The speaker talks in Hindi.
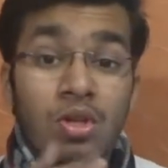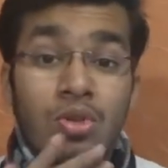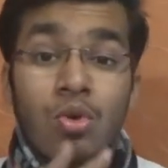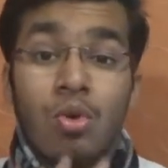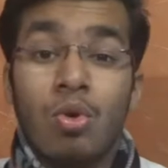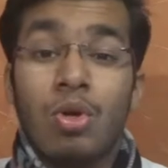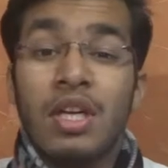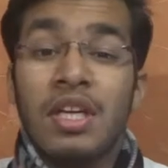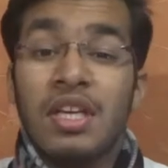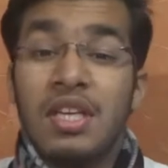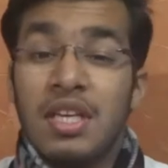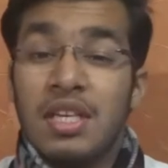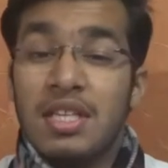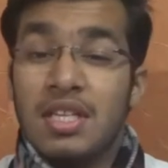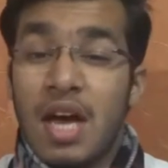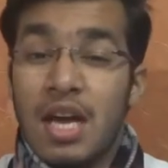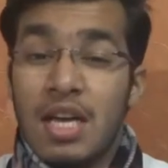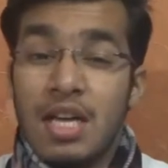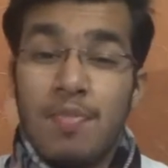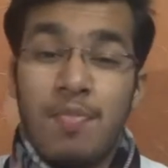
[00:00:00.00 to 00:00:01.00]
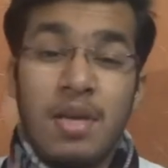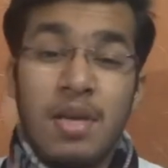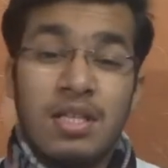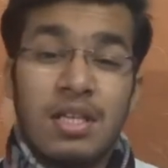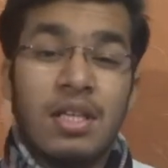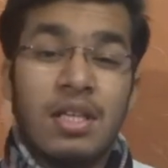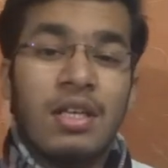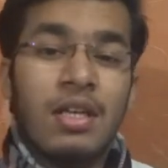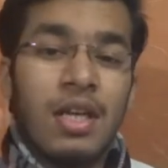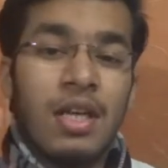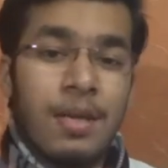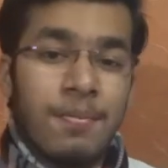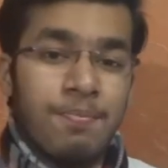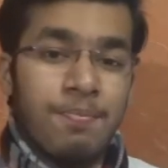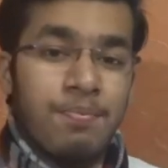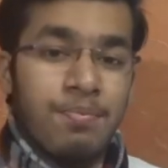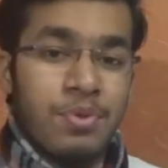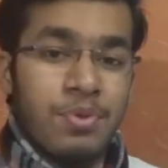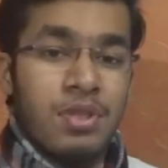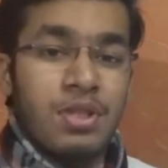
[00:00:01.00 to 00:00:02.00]
सोल्डिंग की सारी बेसिक
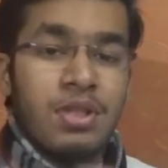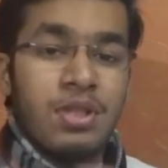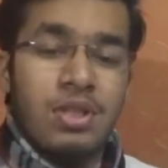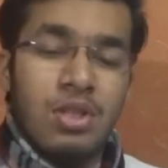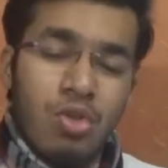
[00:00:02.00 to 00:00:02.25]
टिप्स